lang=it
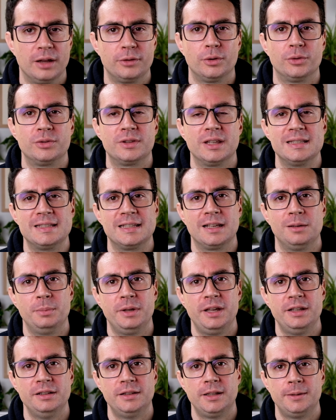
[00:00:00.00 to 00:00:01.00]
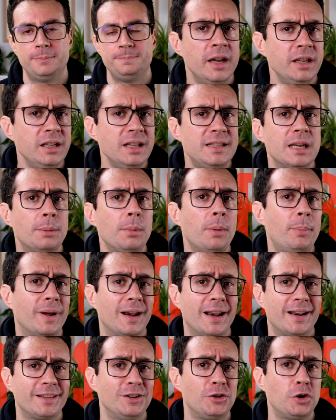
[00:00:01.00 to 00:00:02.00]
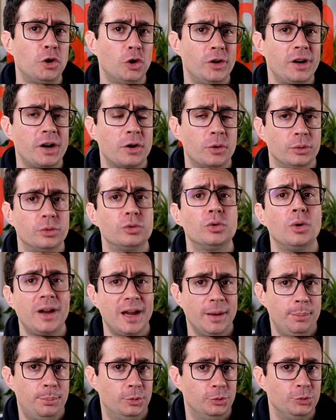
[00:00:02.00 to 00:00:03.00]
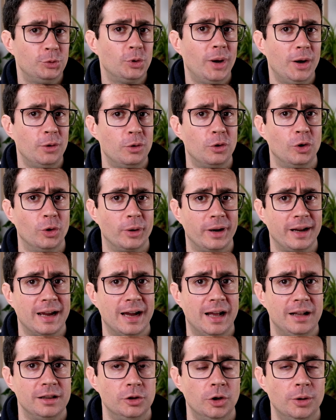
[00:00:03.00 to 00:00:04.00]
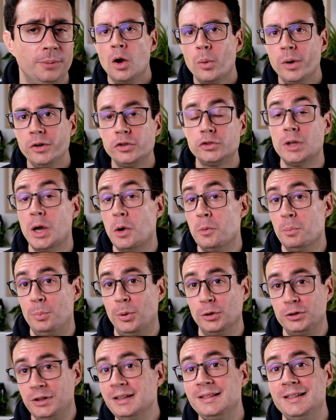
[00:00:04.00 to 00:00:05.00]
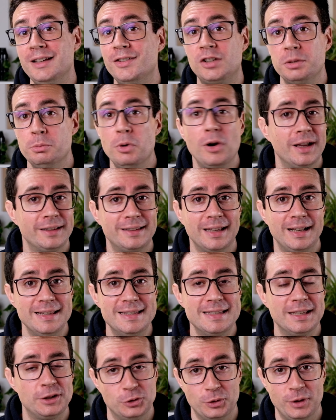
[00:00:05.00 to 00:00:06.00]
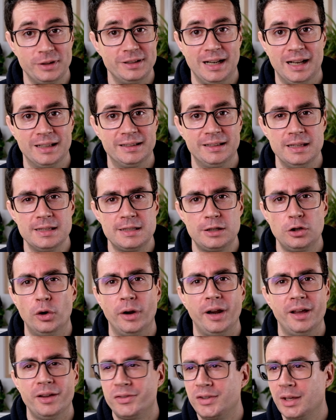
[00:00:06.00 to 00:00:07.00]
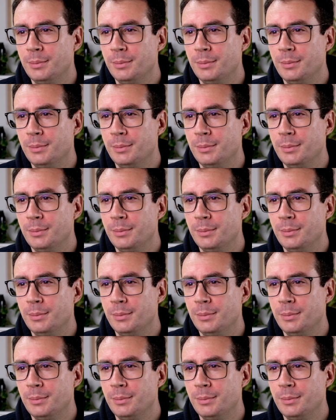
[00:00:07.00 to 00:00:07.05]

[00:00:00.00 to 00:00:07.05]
sostanzialmente. Iniziamo a parlare del colore rosso, che appunto è un colore caldo. Questo è un potentissimo catalizzatore dell'attenzione. Se